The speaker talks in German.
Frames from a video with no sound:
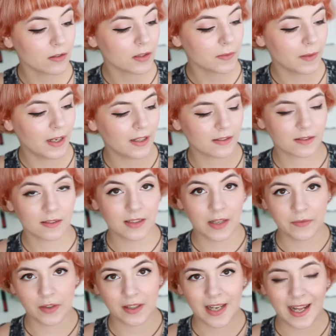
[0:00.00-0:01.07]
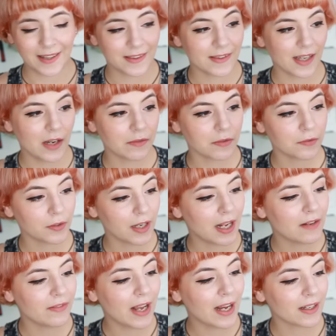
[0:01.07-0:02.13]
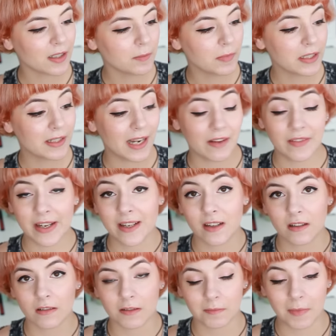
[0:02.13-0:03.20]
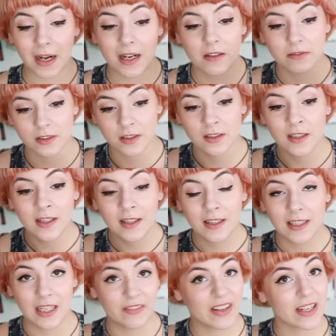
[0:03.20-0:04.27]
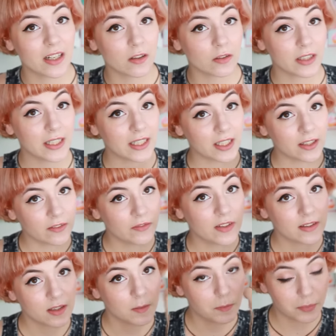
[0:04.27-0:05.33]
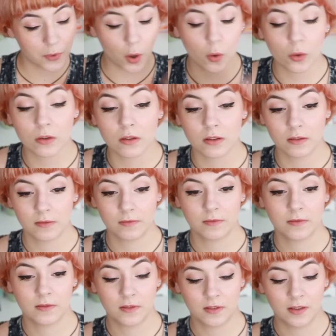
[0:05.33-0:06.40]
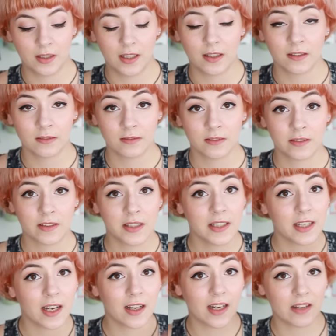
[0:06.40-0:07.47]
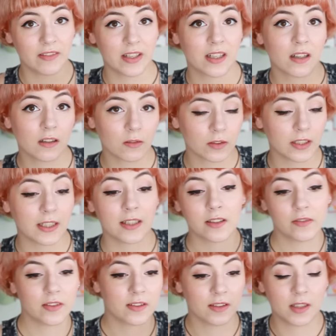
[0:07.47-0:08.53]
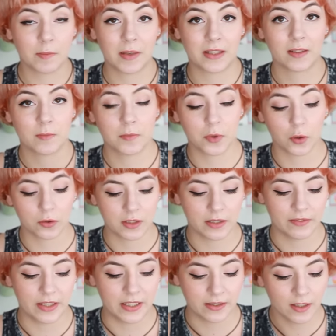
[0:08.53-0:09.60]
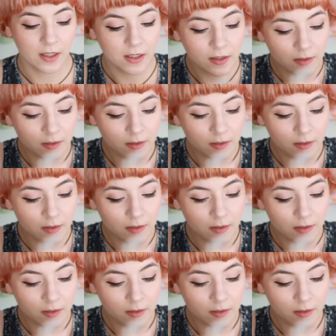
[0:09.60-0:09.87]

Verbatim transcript: Und zwar ist es einfach eine Handseife von Alverde mit Lavendel und Malve. Lavendel und ich, wir sind Bros. Ja, Nina, Lavendel und ich, wir sind die besten Bros der Welt.